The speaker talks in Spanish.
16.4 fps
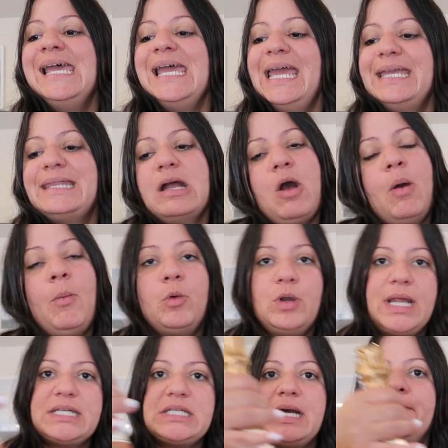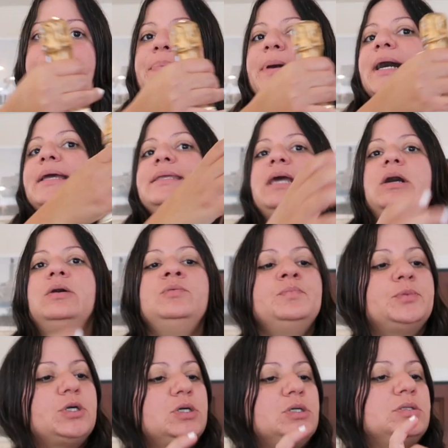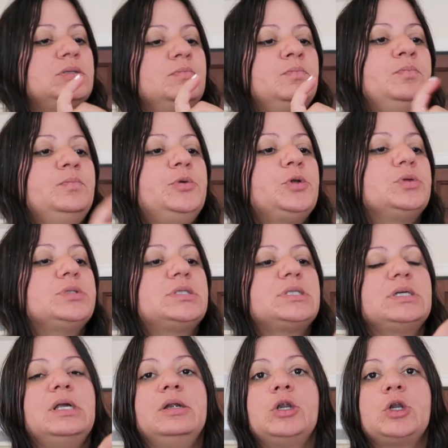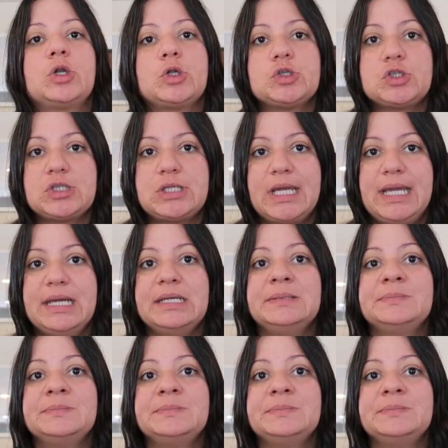Está como una champaña, un, un brut rosé